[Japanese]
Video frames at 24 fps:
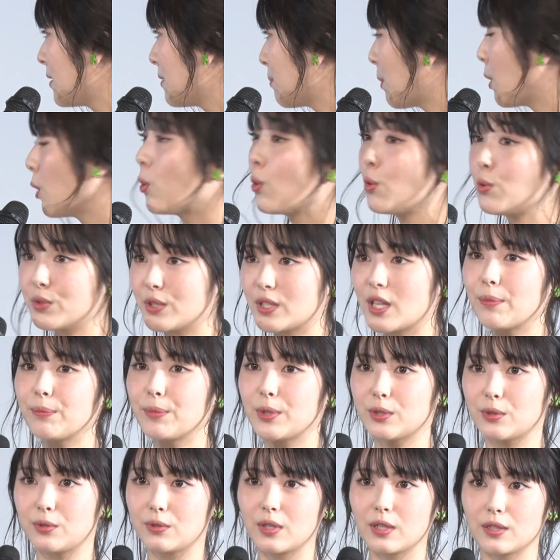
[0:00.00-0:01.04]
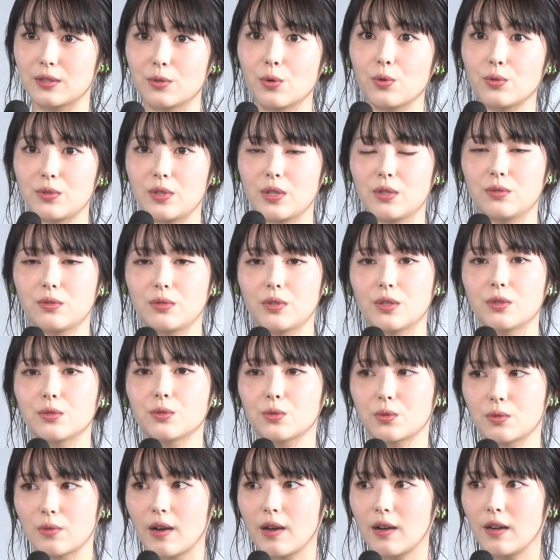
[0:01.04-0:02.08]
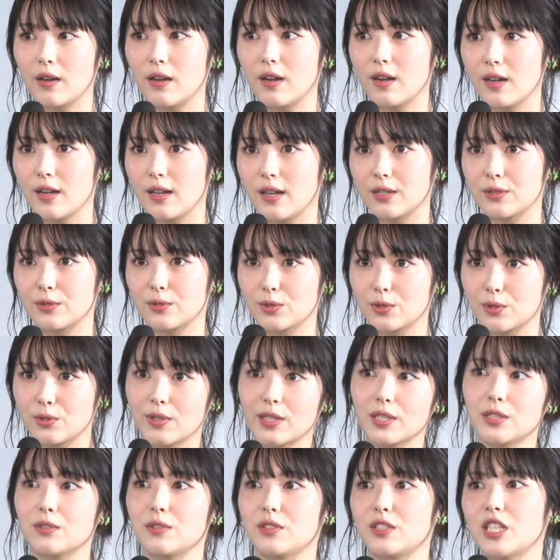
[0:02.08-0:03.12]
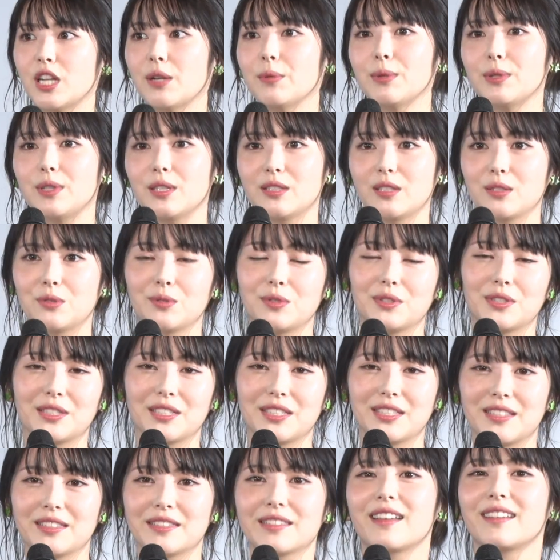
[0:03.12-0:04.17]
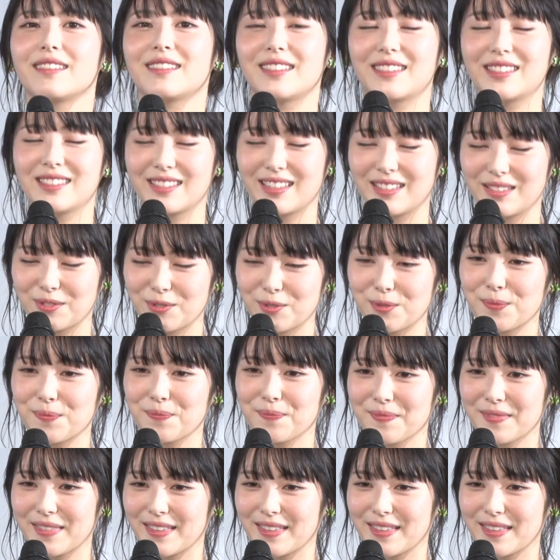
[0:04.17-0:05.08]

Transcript: まあ奥羽山脈が通ってるっていうのは、うん、あの詳しく調べていた時に知ったんですけど、